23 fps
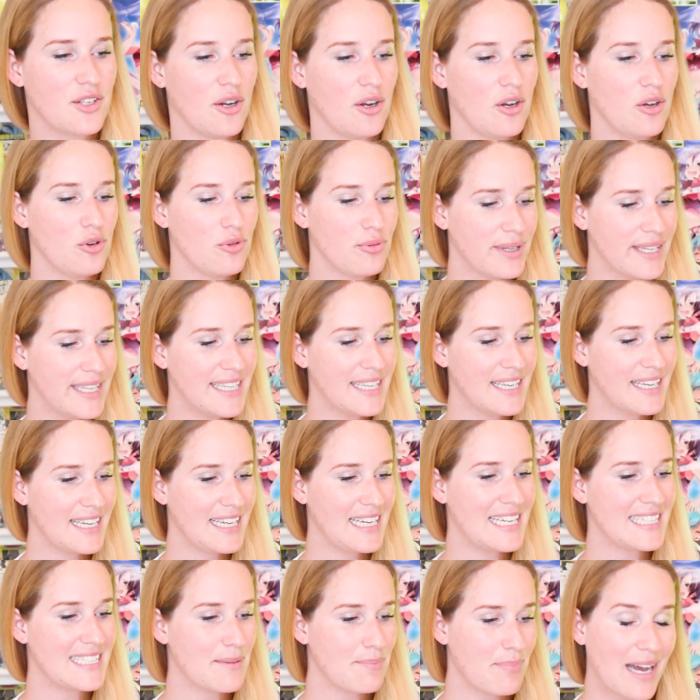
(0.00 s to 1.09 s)
Que lui,
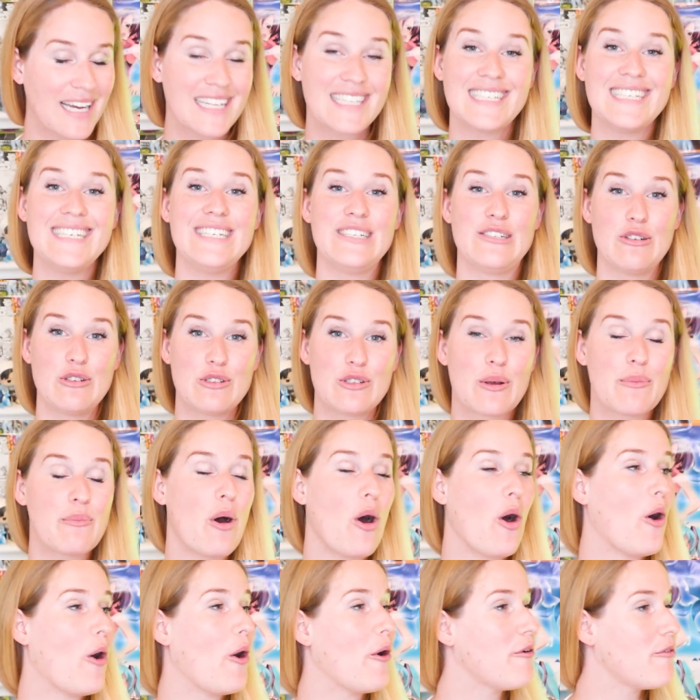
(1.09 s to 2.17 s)
il était parti
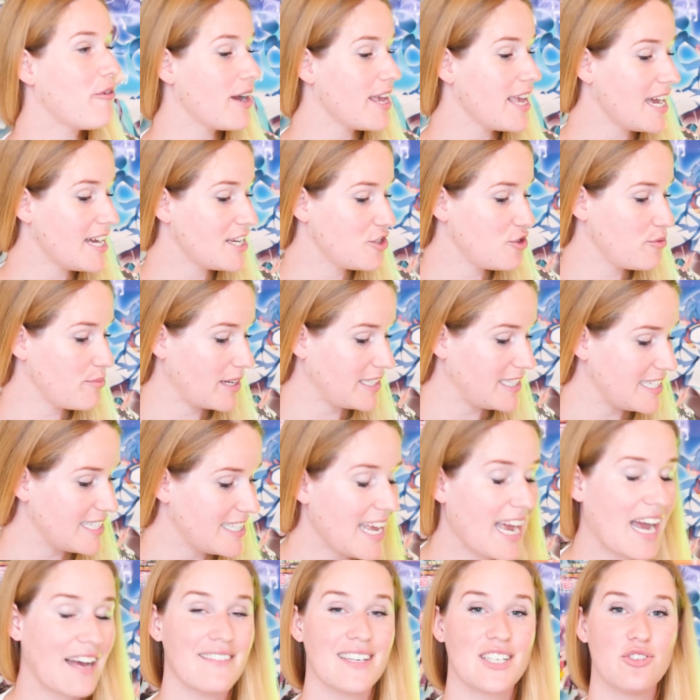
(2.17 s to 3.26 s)
justement en voyage
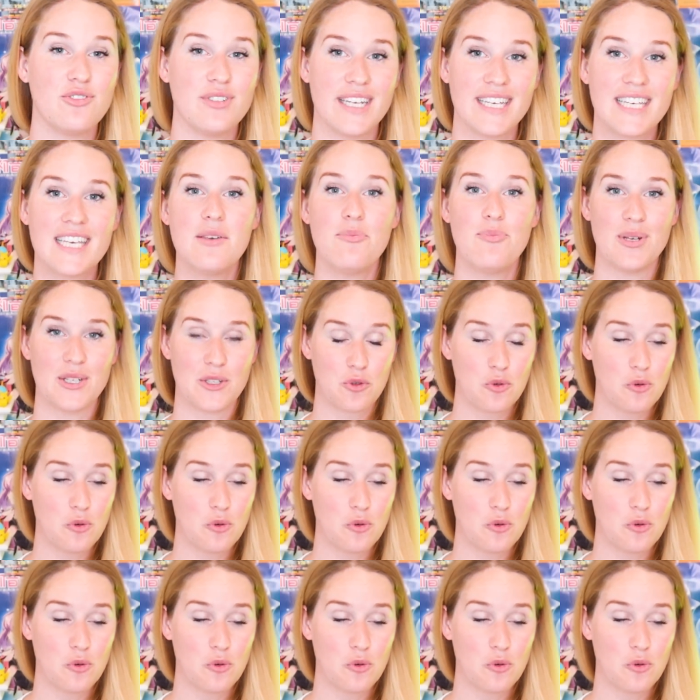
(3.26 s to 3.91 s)
humanitaire avec une équipe et